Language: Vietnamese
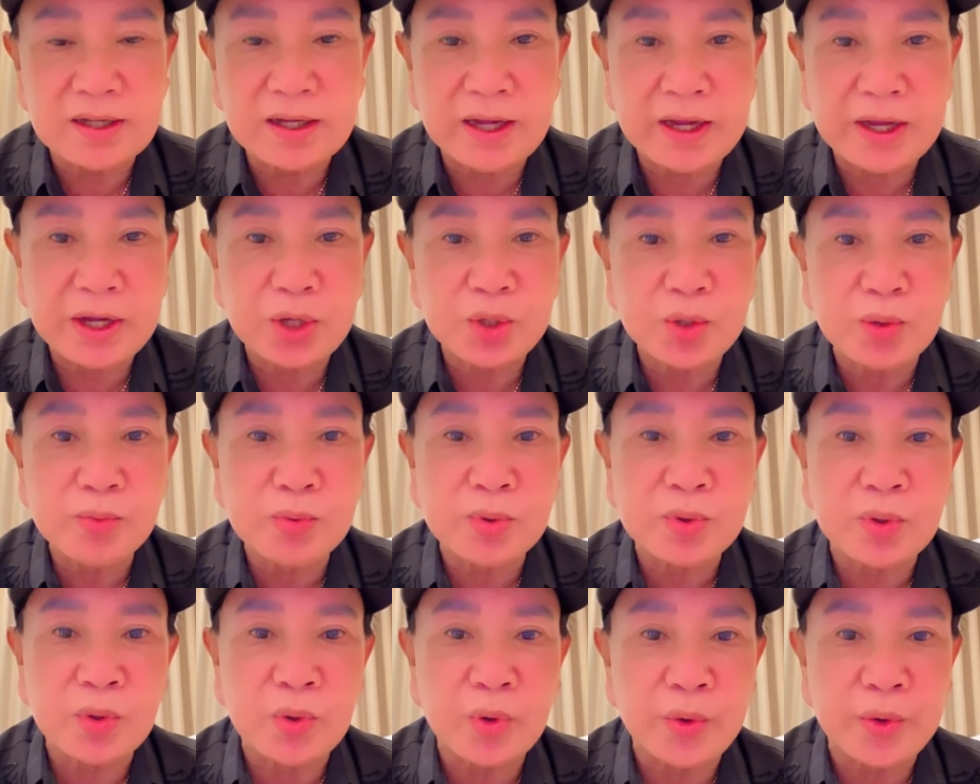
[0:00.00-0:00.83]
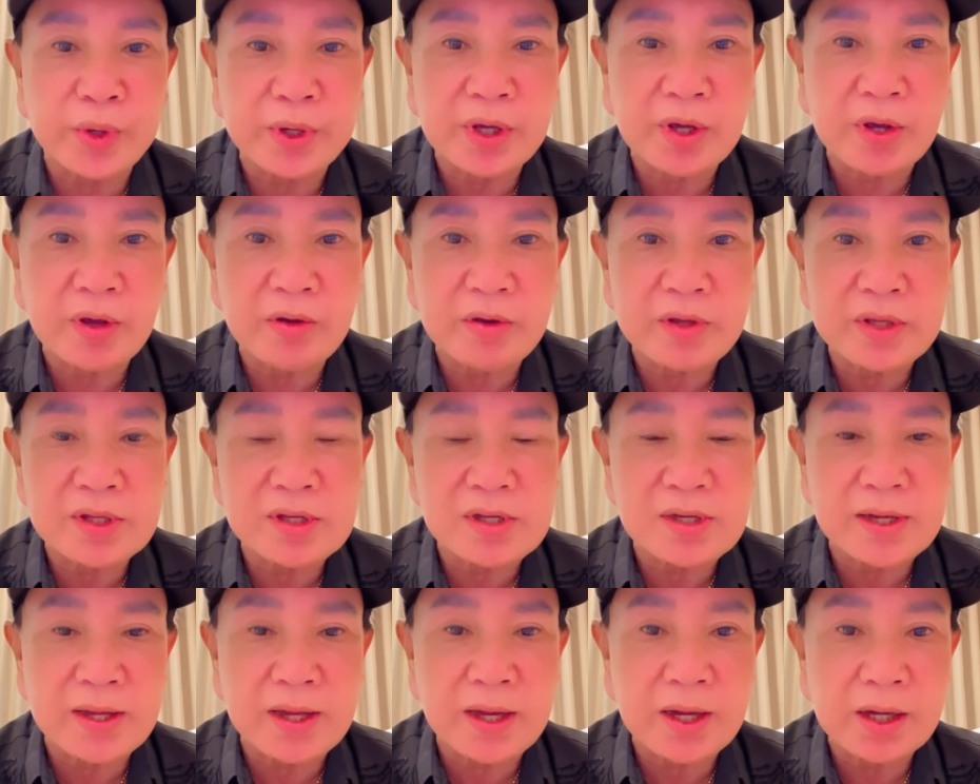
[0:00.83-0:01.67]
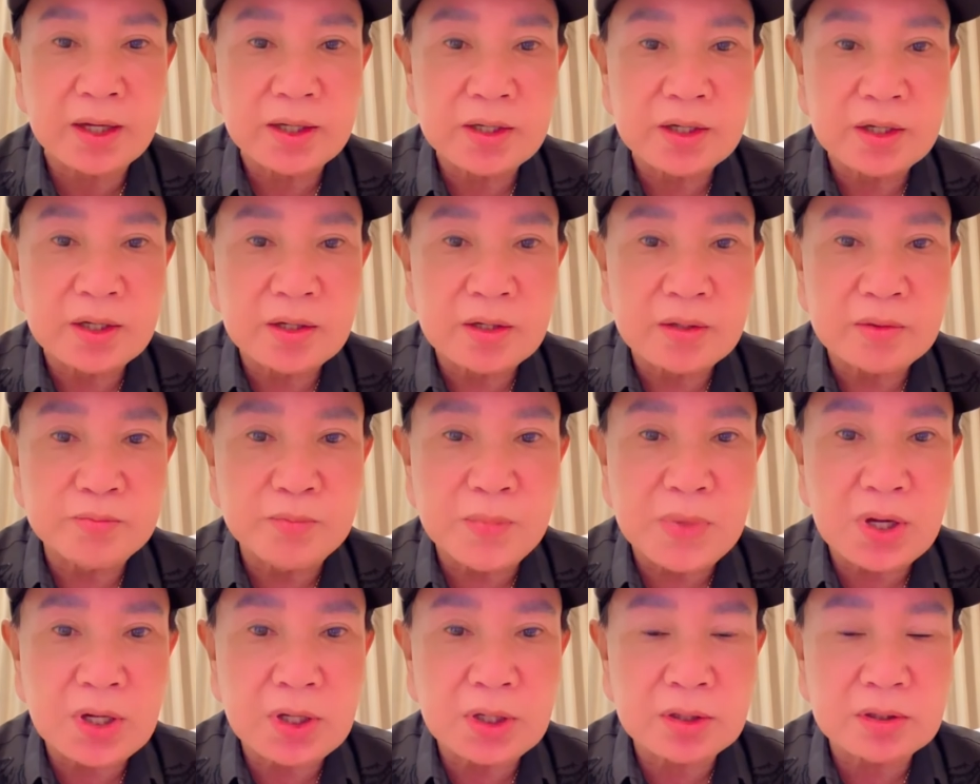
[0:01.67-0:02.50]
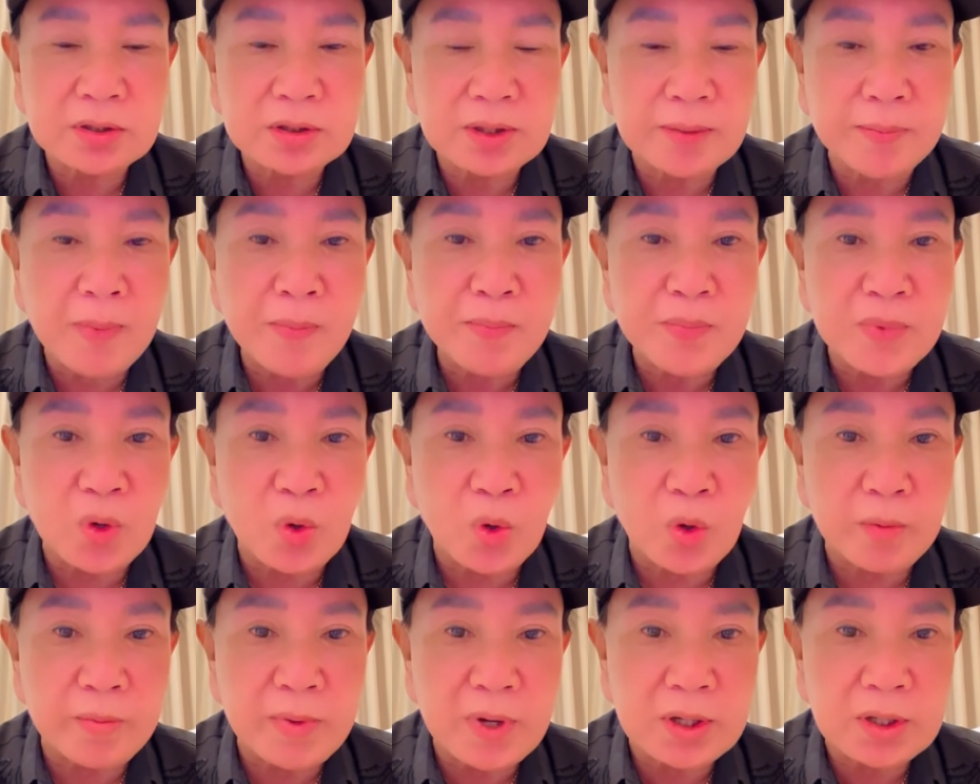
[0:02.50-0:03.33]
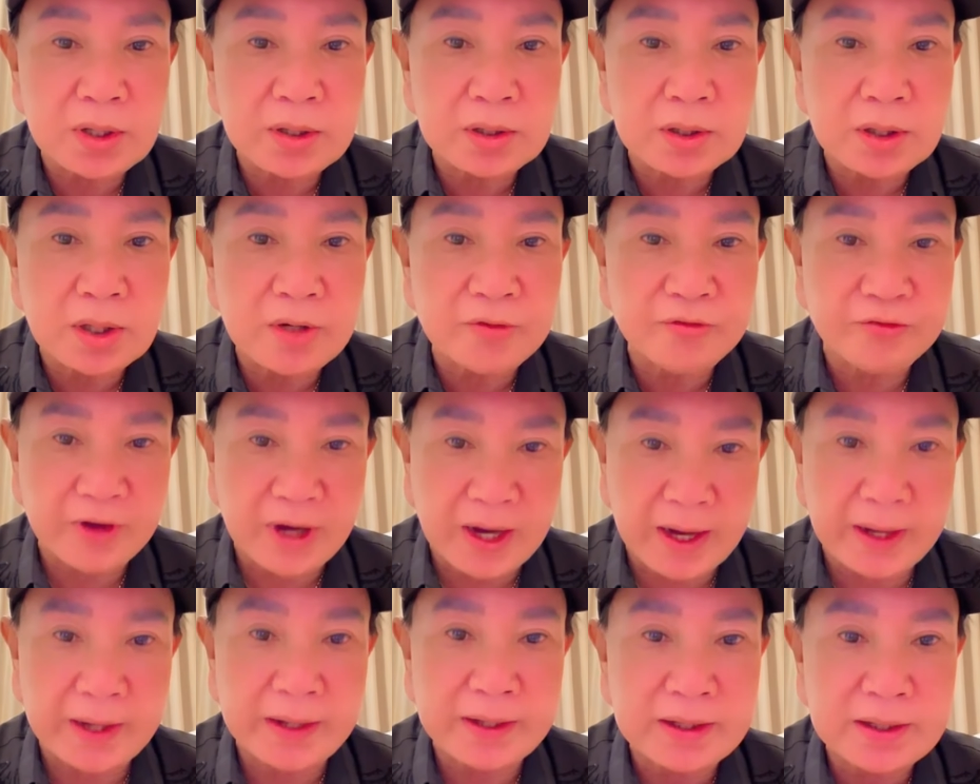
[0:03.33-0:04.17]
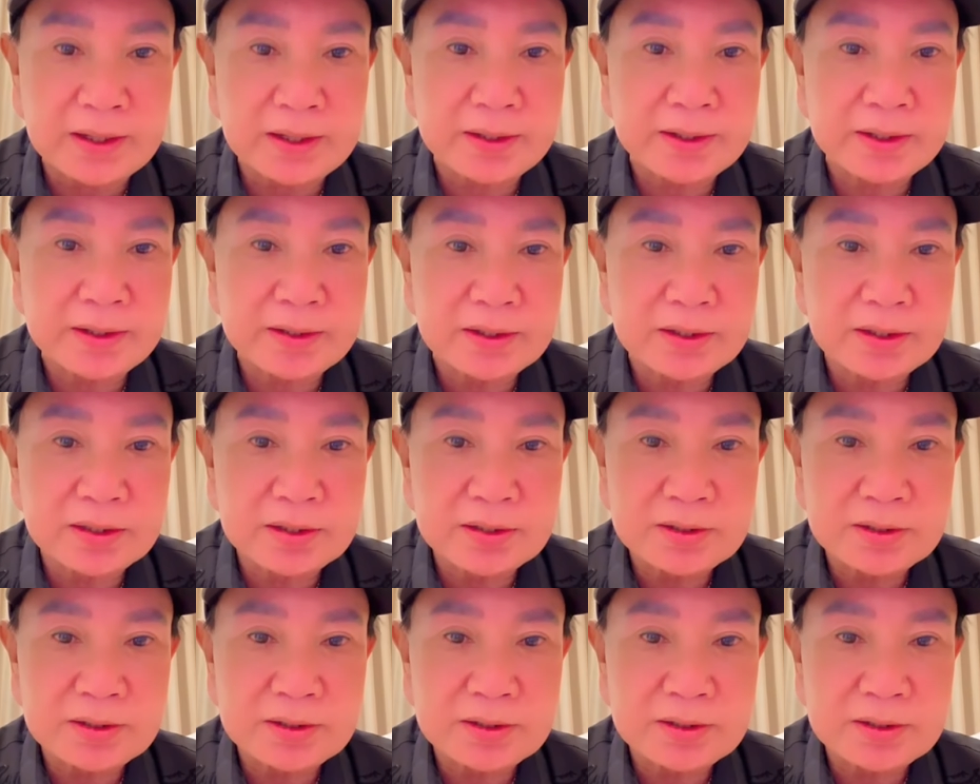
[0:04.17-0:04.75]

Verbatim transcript: thì hai cái nút rồi coi như là bên cái bắp đùi bên à, phải